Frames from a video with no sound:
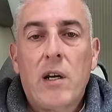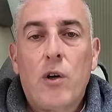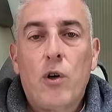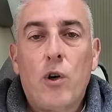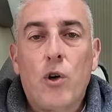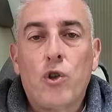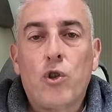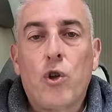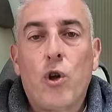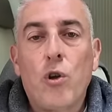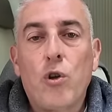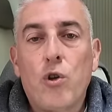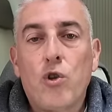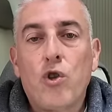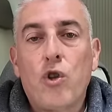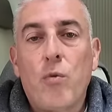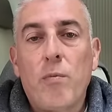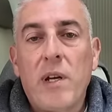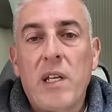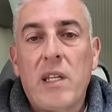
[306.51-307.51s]
Los toldos
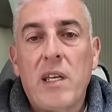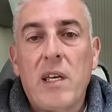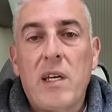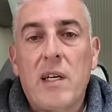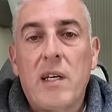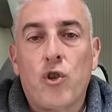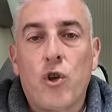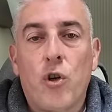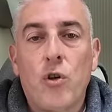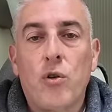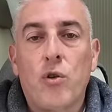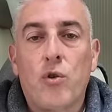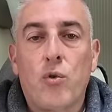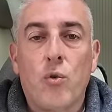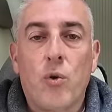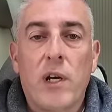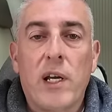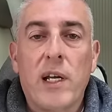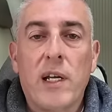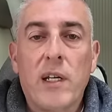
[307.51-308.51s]
Dometic son
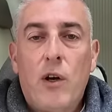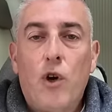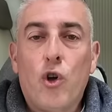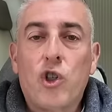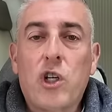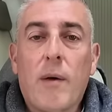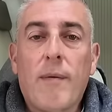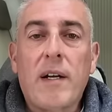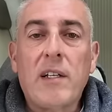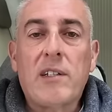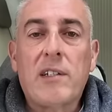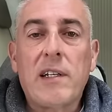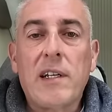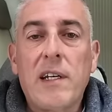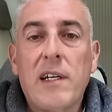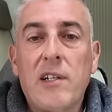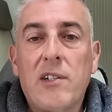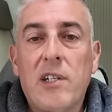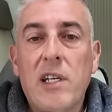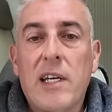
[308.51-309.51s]
Tule. Los
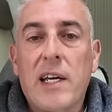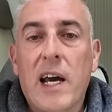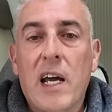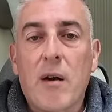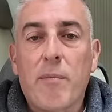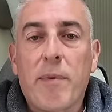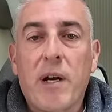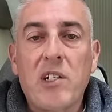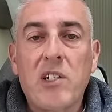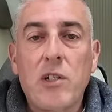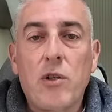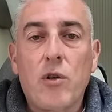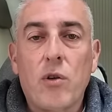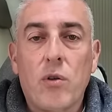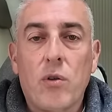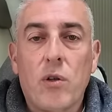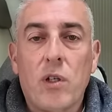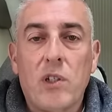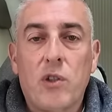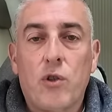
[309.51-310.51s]
avancés y carpas y
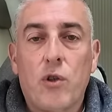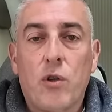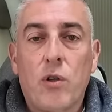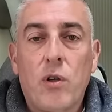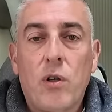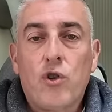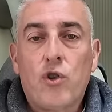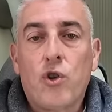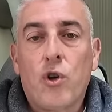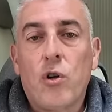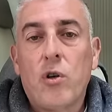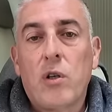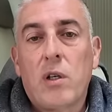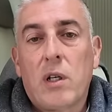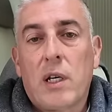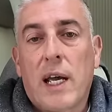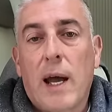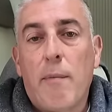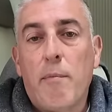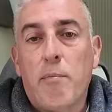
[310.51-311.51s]
todo esto
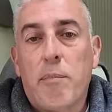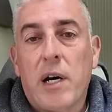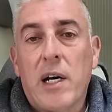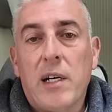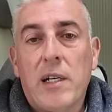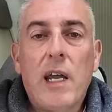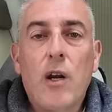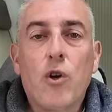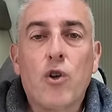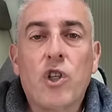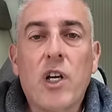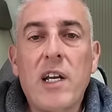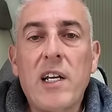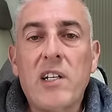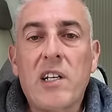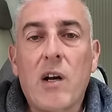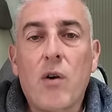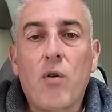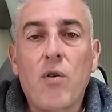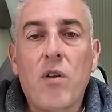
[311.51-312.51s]
son Campa. Y los
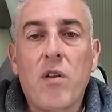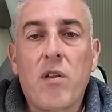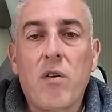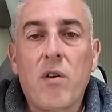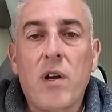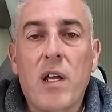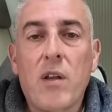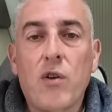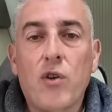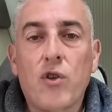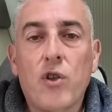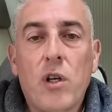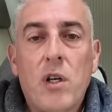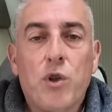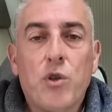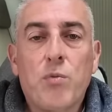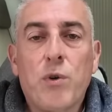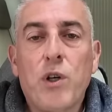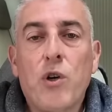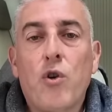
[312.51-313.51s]
aires acondicionados,
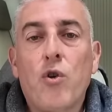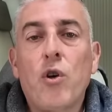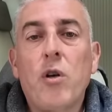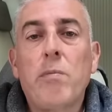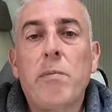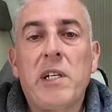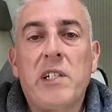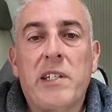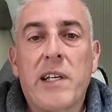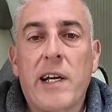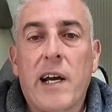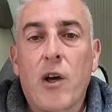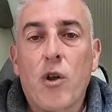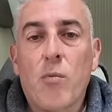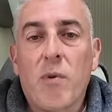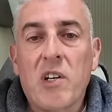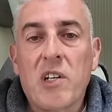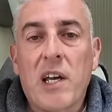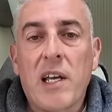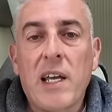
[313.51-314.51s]
pues bueno, no he investigado
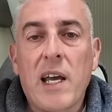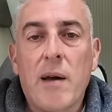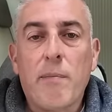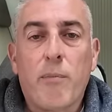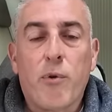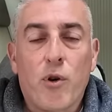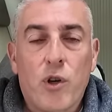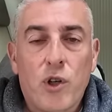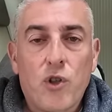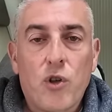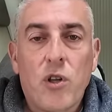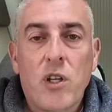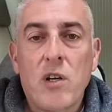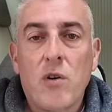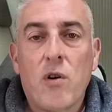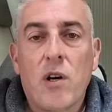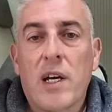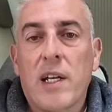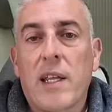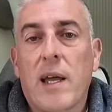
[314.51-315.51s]
más allá. Por eso
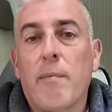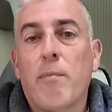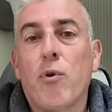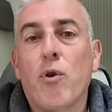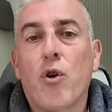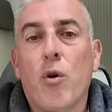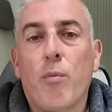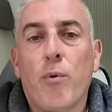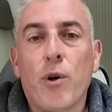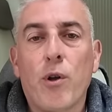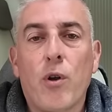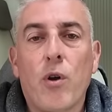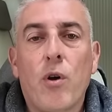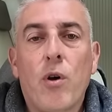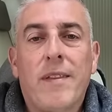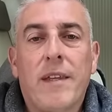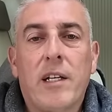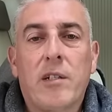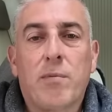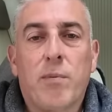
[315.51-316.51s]
digo que tampoco puedo
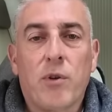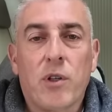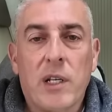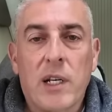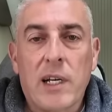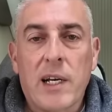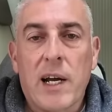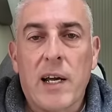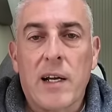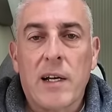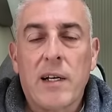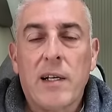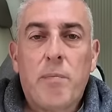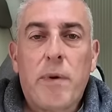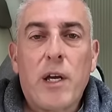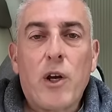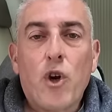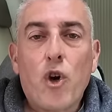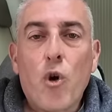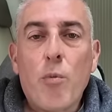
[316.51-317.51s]
despotricar.
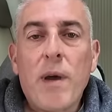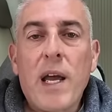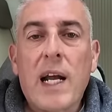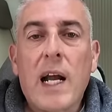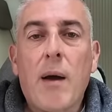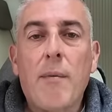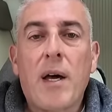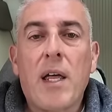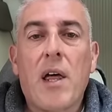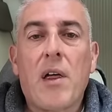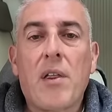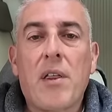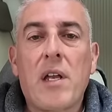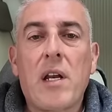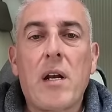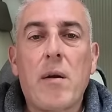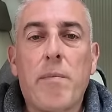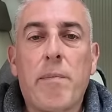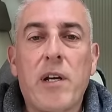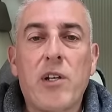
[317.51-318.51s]
Pero no me acaba de hacer
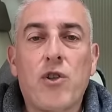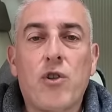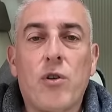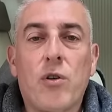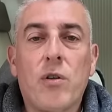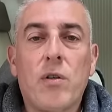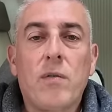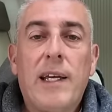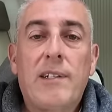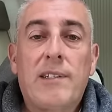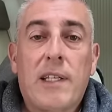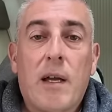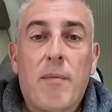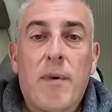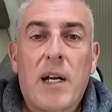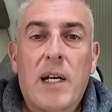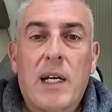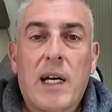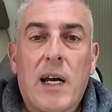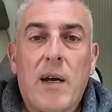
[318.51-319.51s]
el peso esta
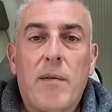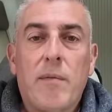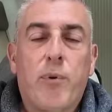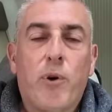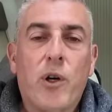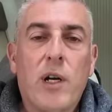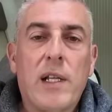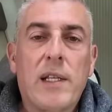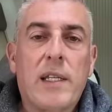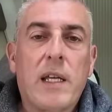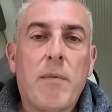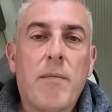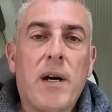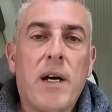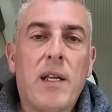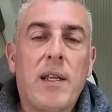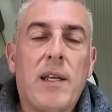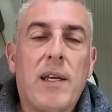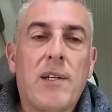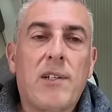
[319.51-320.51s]
marca por el
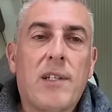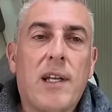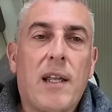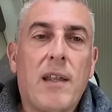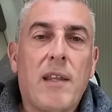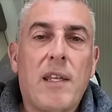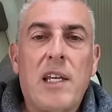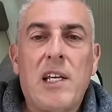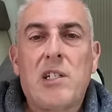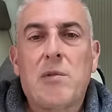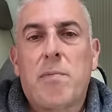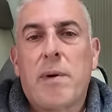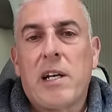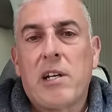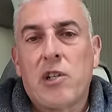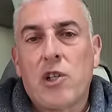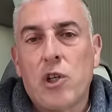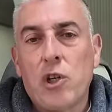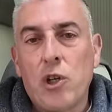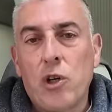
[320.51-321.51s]
tema de esta
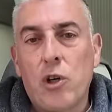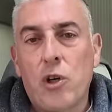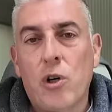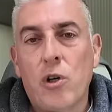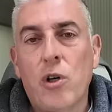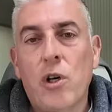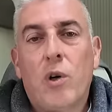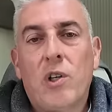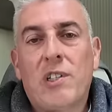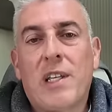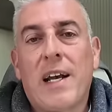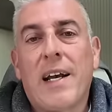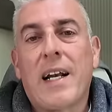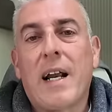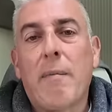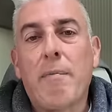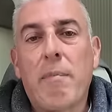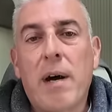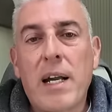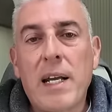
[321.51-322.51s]
dispersión o esta
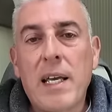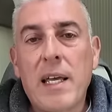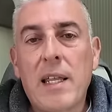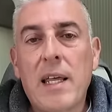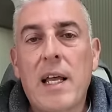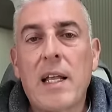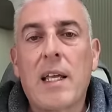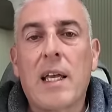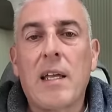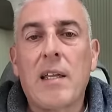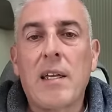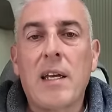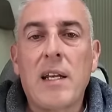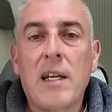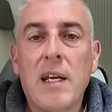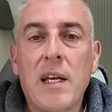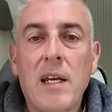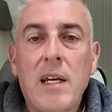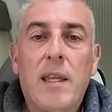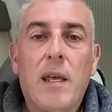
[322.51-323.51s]
gran variedad que
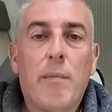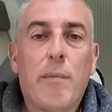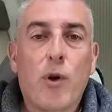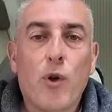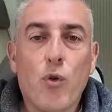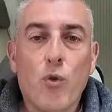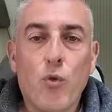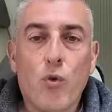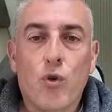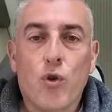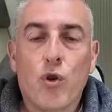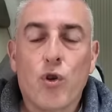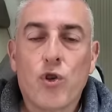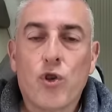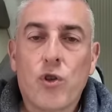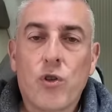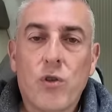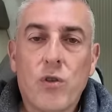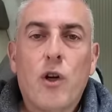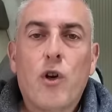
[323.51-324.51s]
tiene de
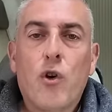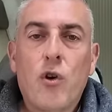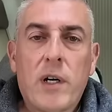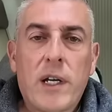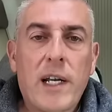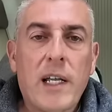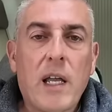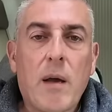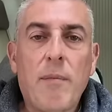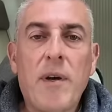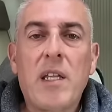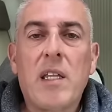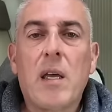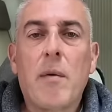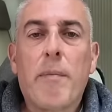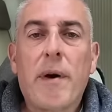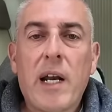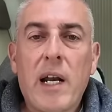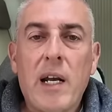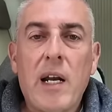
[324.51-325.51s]
productos.
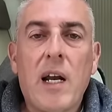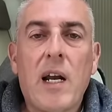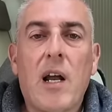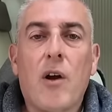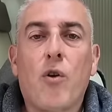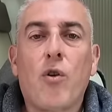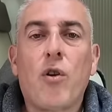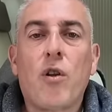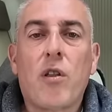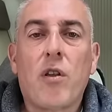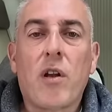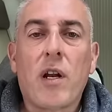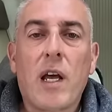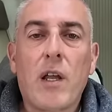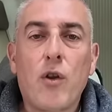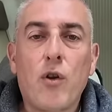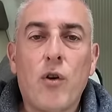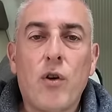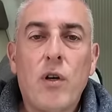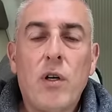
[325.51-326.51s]
Concretamente, para el aire
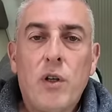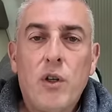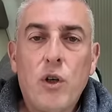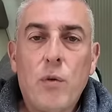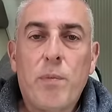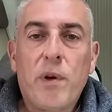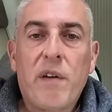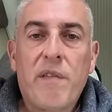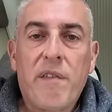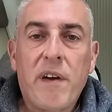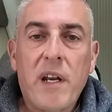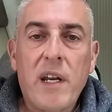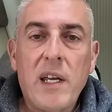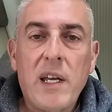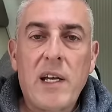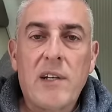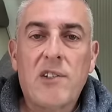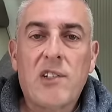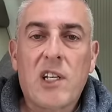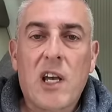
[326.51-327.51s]
acondicionado, yo
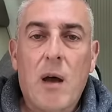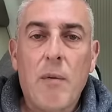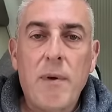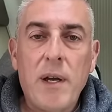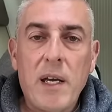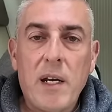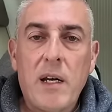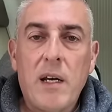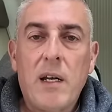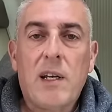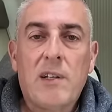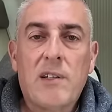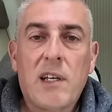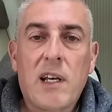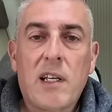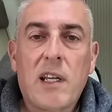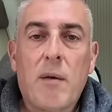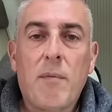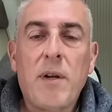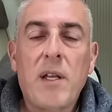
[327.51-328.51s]
prefería saber
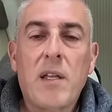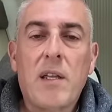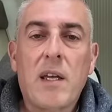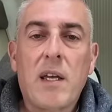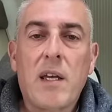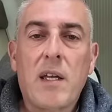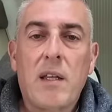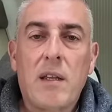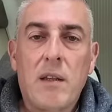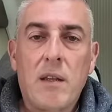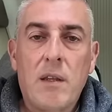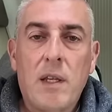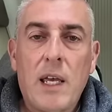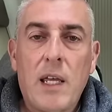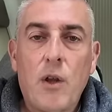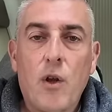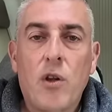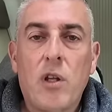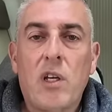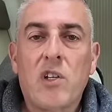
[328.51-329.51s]
exactamente
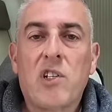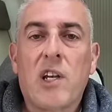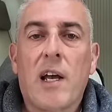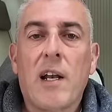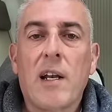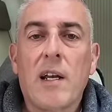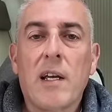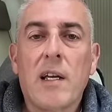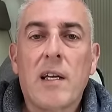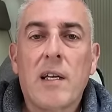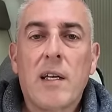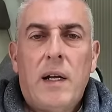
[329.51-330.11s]
de dónde sale.